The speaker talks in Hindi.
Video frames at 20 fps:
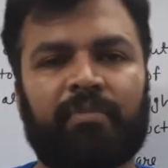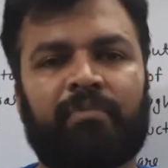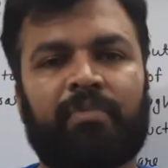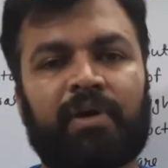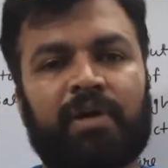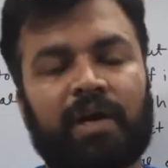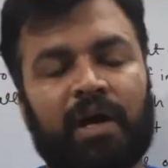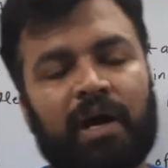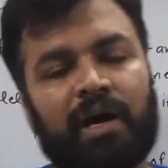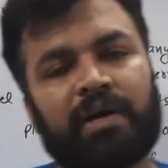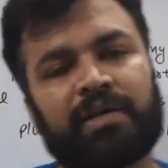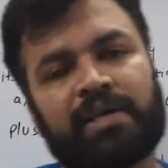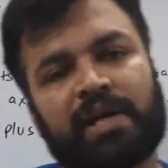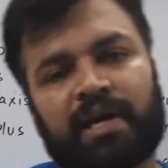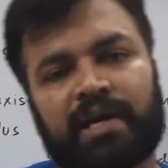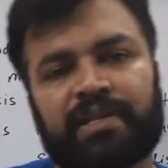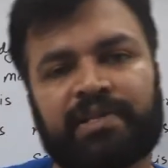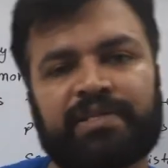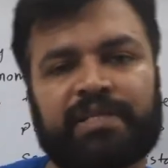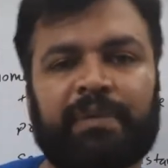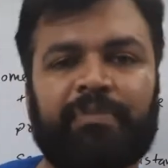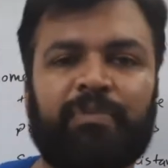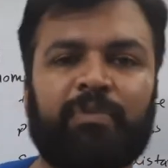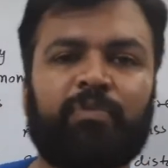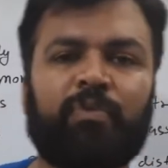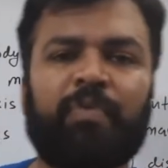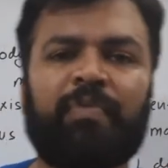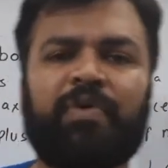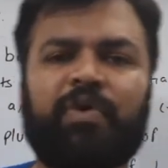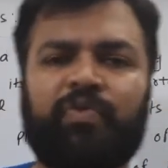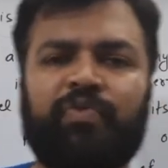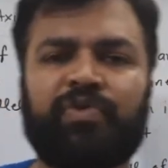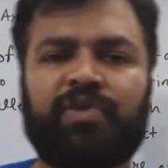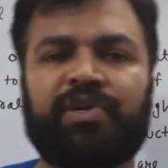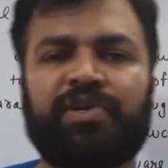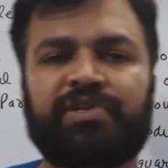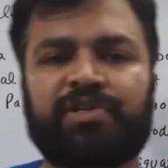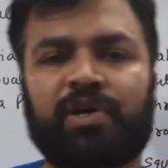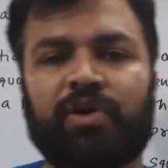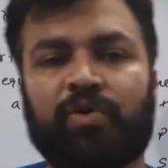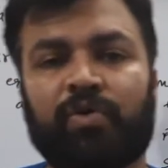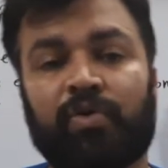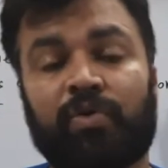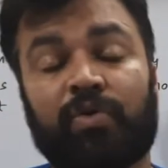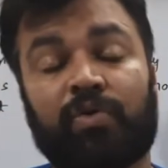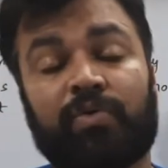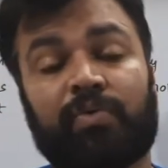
बट हाँ ये कंसेप्ट मोमेंट ऑफ इनर्शिया को